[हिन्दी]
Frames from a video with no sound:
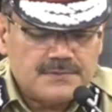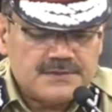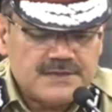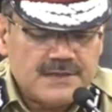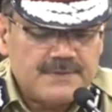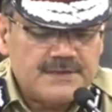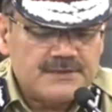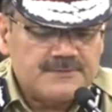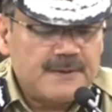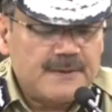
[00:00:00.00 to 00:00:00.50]

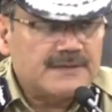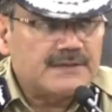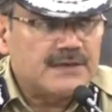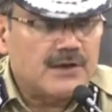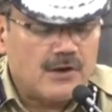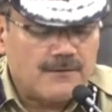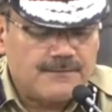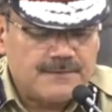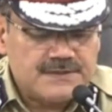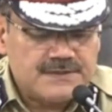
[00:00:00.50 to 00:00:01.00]
सब
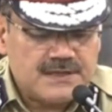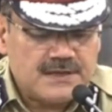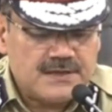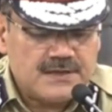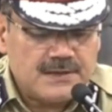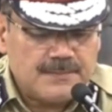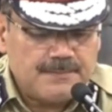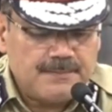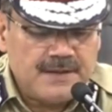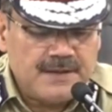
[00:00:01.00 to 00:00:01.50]
इंस्पेक्टर ऑफिसर
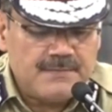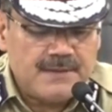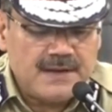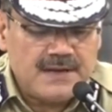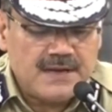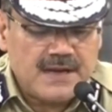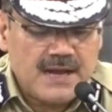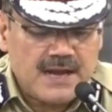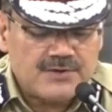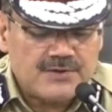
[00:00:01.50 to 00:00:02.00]
पी
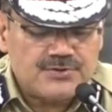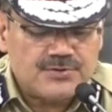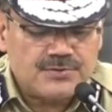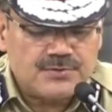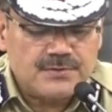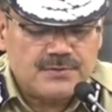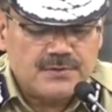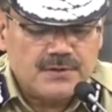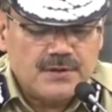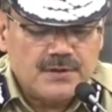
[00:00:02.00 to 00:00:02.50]

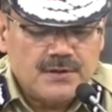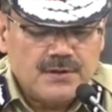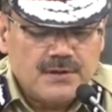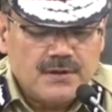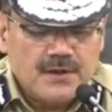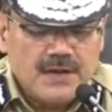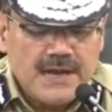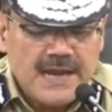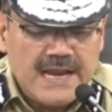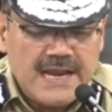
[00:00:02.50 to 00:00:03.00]
मल्लिकार्जुन
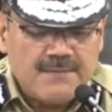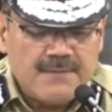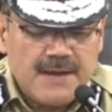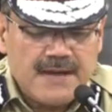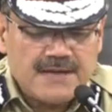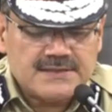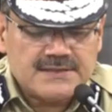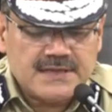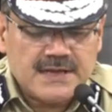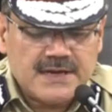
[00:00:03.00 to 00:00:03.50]
एल
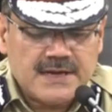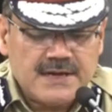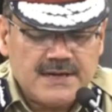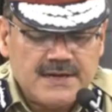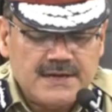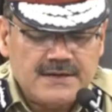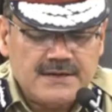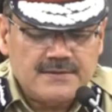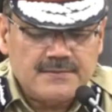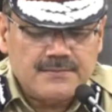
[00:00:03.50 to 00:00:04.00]
भास्कर
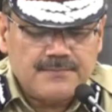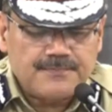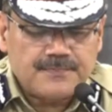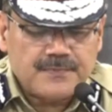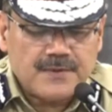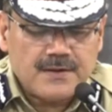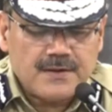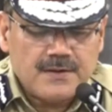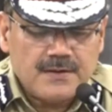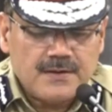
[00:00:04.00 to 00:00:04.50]
रेड्डी
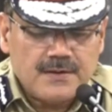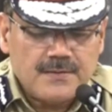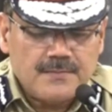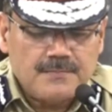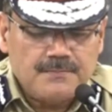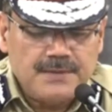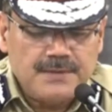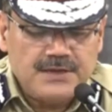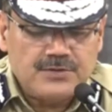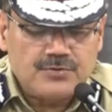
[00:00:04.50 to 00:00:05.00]

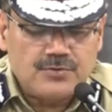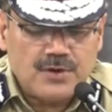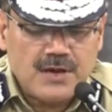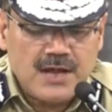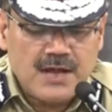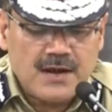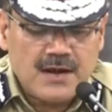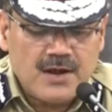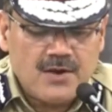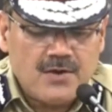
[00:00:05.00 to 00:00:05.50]
बी
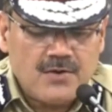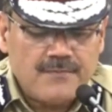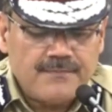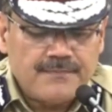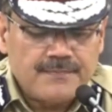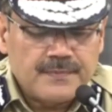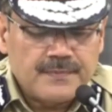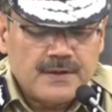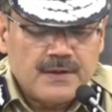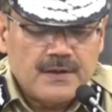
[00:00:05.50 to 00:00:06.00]
दुर्गा राव
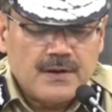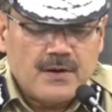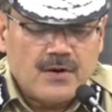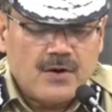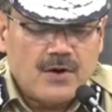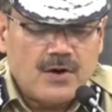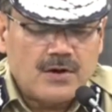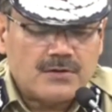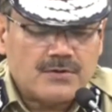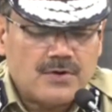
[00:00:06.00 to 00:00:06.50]

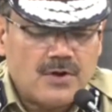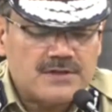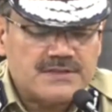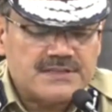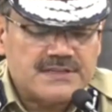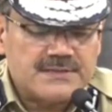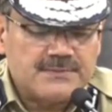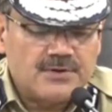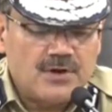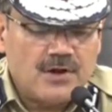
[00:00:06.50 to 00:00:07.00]
और
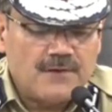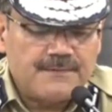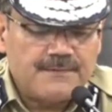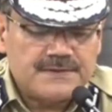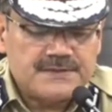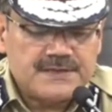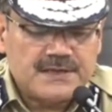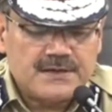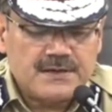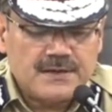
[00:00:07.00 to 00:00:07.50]
कांस्टेबल
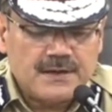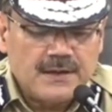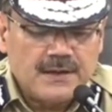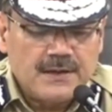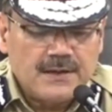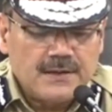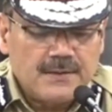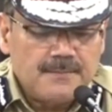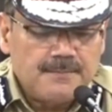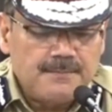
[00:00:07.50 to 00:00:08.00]
ऑफिसर
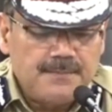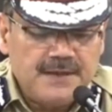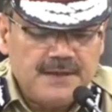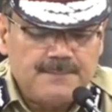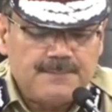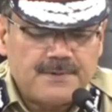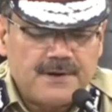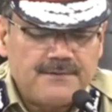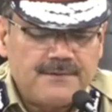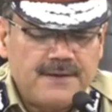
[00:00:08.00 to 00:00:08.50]
बी
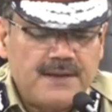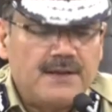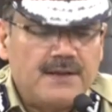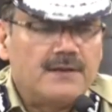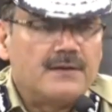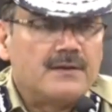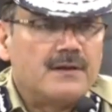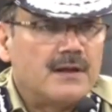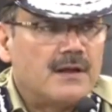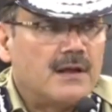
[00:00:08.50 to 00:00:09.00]
प्रवीण
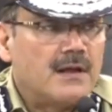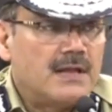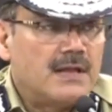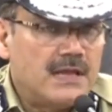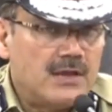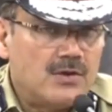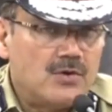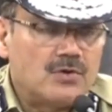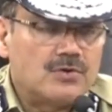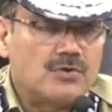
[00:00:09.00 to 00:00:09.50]

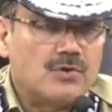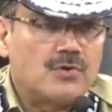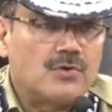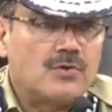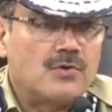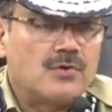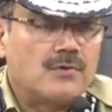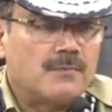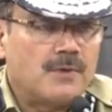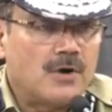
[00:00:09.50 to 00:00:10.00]
ये लोग
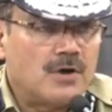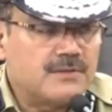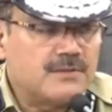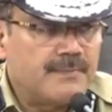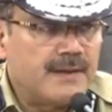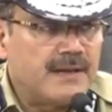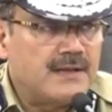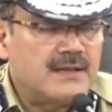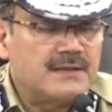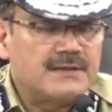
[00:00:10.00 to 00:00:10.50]
दोनों बहुत
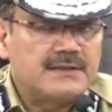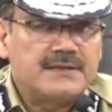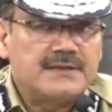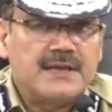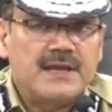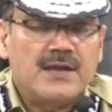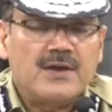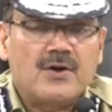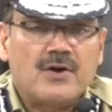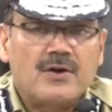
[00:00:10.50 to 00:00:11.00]
मेहनत
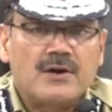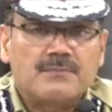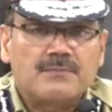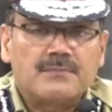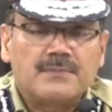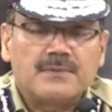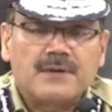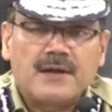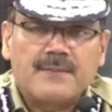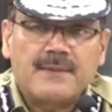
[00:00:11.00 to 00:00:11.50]
किए और
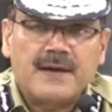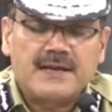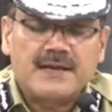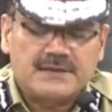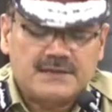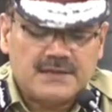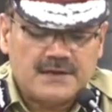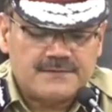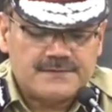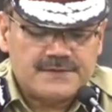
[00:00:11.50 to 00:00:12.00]
हमारे
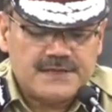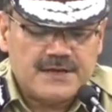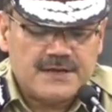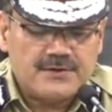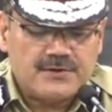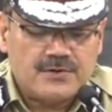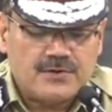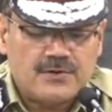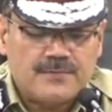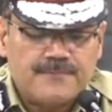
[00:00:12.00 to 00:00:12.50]
तरफ से
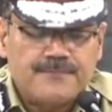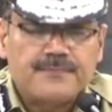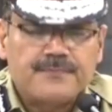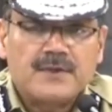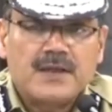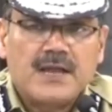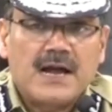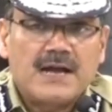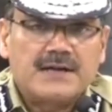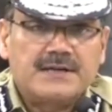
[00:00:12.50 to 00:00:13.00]
इनको
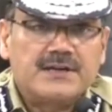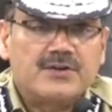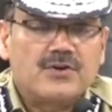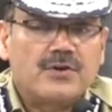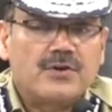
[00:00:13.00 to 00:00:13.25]
हार्टी